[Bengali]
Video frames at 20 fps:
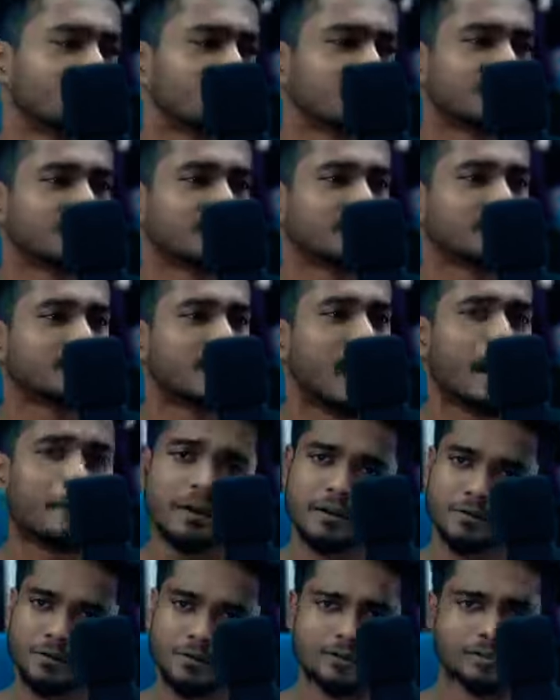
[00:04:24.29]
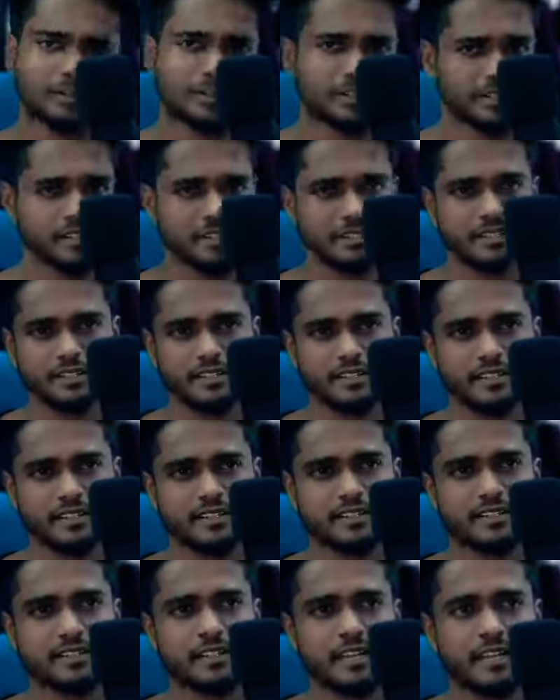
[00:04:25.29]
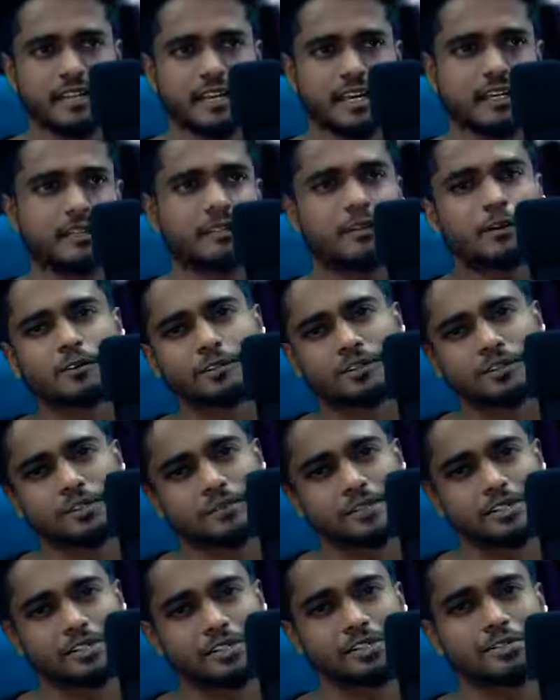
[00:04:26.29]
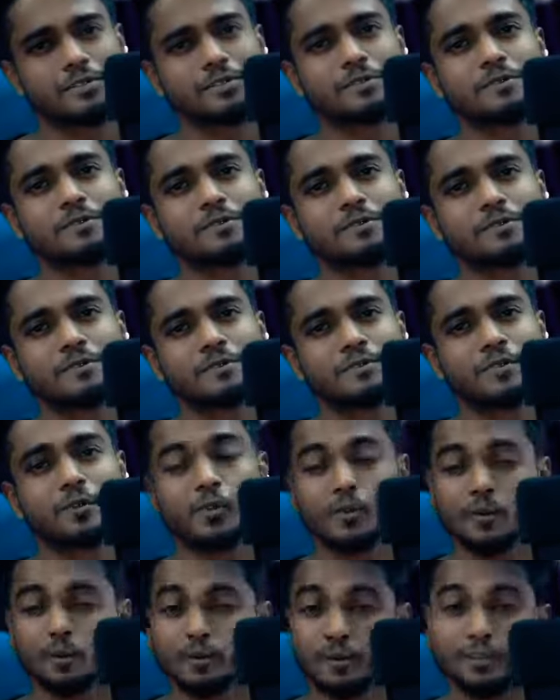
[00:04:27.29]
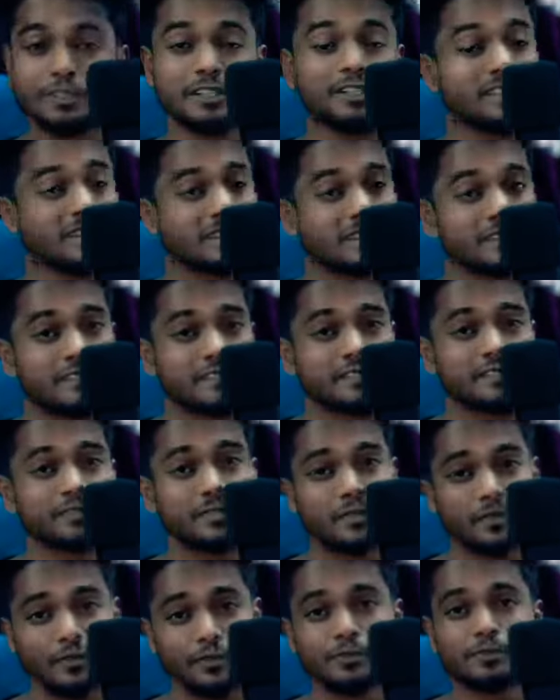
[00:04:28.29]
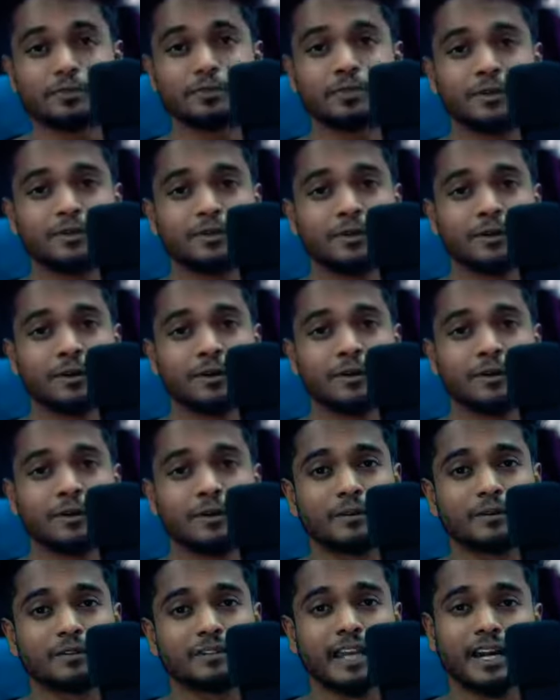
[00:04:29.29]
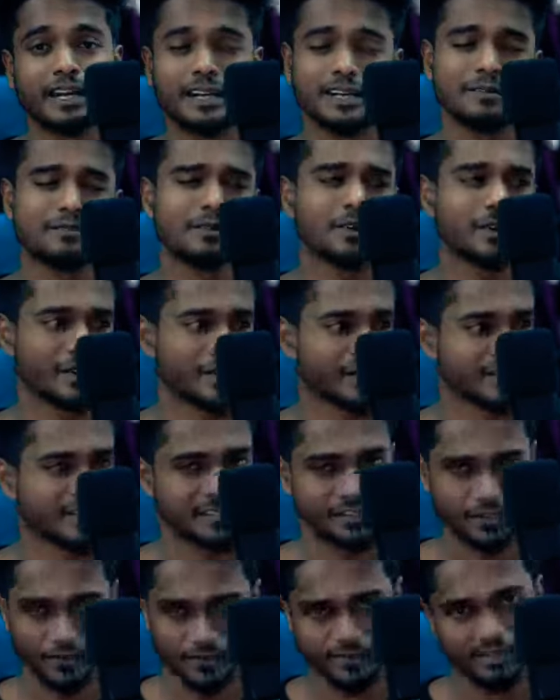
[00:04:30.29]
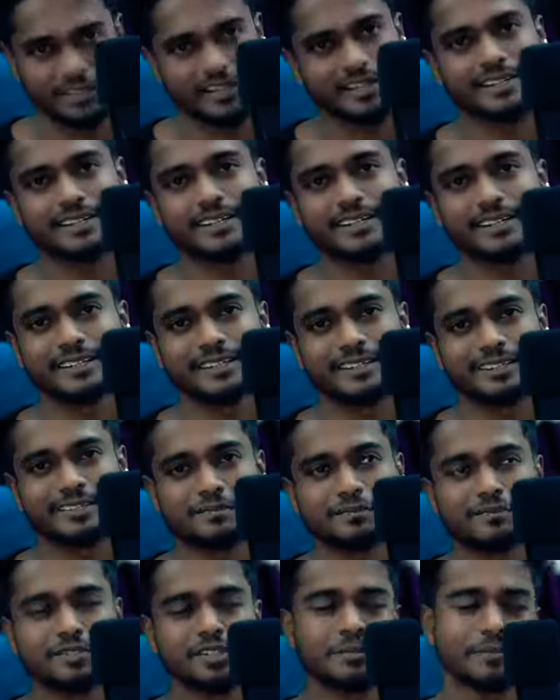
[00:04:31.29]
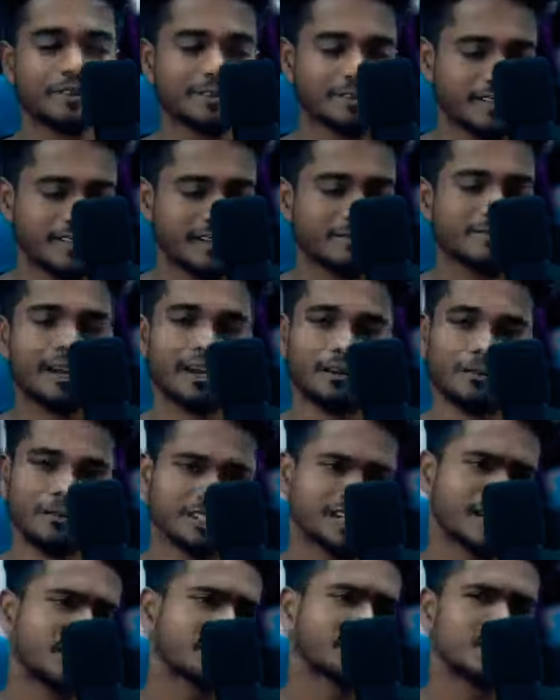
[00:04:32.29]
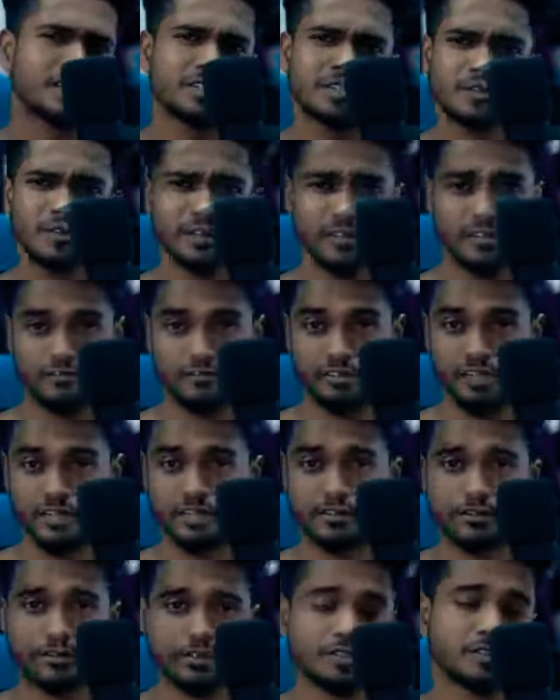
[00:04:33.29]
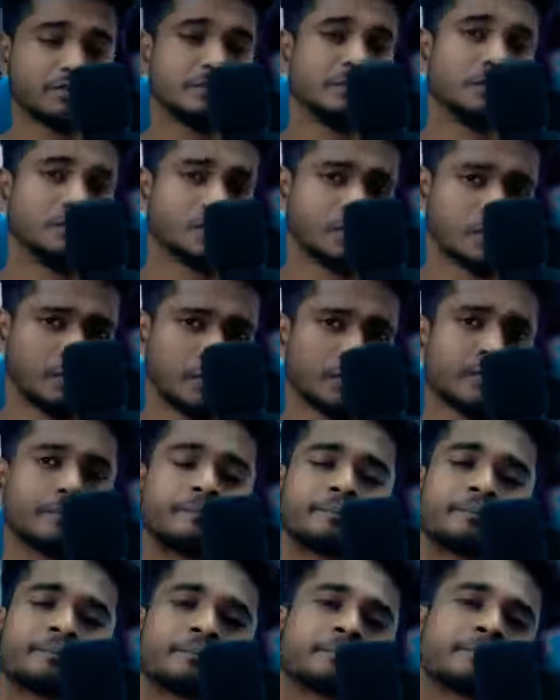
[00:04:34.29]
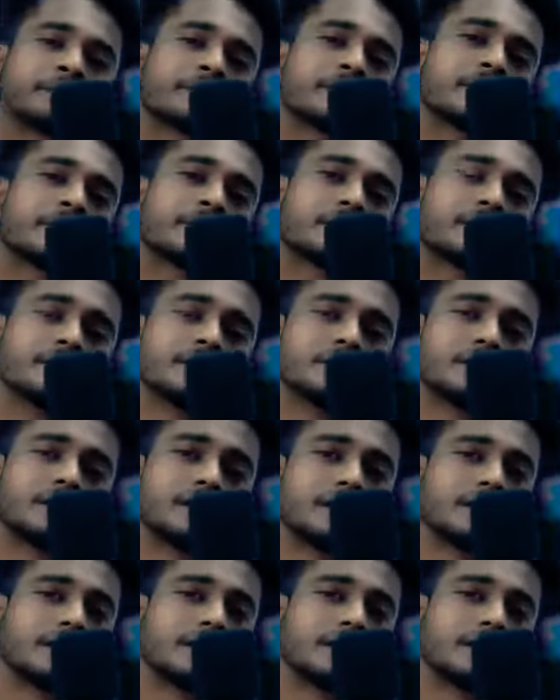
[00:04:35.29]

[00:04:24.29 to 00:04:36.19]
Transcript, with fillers: তো আমার মনে হয়েছে যে এই ধরনের বেশ কিছু অনুভূতি যে অনুভূতিগুলো থাকলে মনে হয় যে সত্যিকারের সে মানুষটাকে ভালোবাসি আমি নিজেও এটা ফিল করেছি বহু সময় তো